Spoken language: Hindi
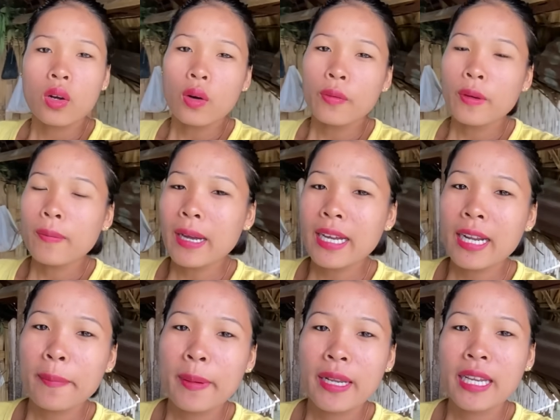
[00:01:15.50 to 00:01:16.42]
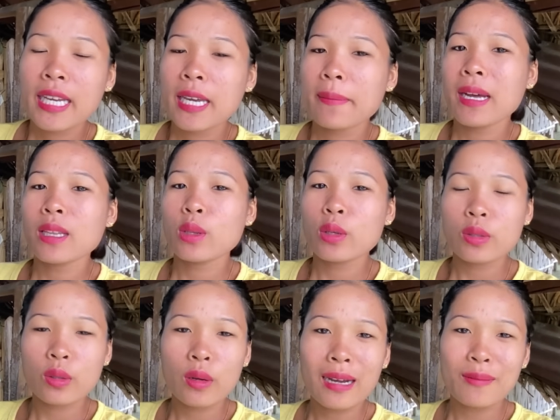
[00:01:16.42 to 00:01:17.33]
कॉफी वगैरह पीने के बाद
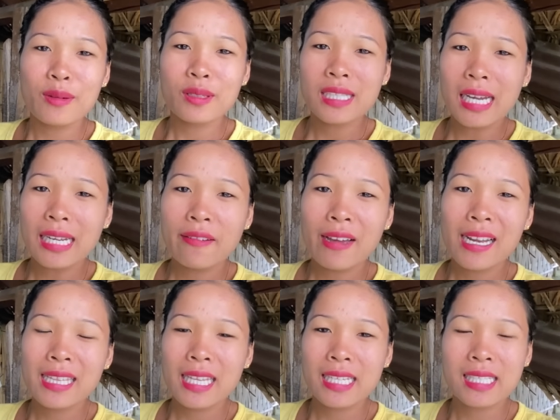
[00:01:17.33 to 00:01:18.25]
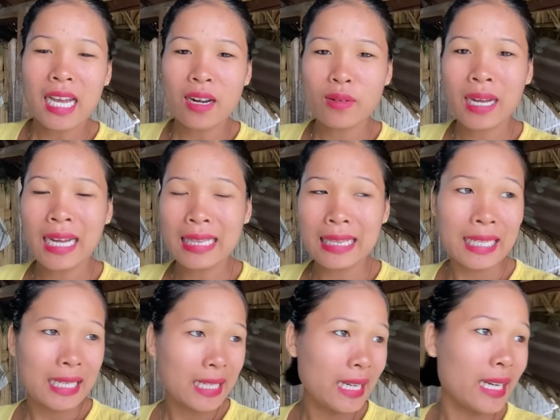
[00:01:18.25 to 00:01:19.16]
दोस्तों हम लोग जाने वाले थे जारो खाटने
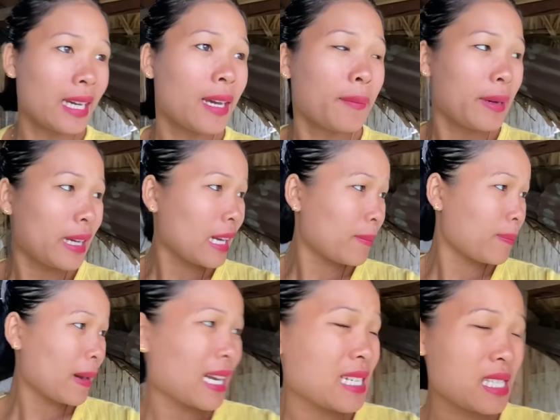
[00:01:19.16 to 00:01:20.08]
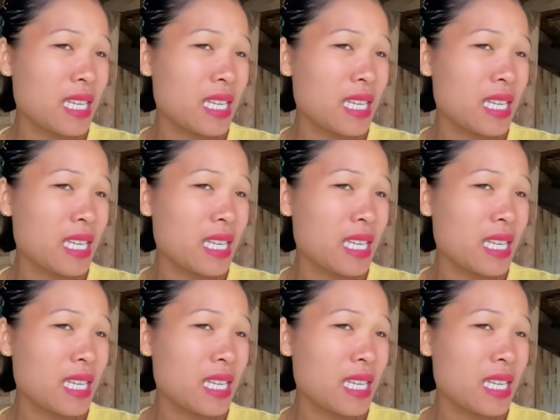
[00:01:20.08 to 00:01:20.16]
के लिए पर बारिश